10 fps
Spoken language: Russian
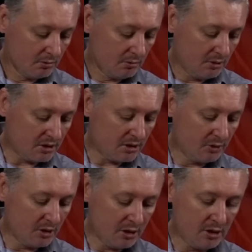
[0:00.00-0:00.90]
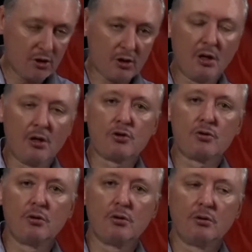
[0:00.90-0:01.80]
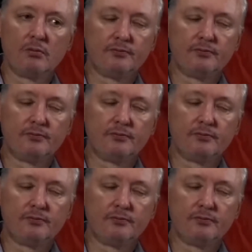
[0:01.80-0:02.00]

Если бы я не считал, что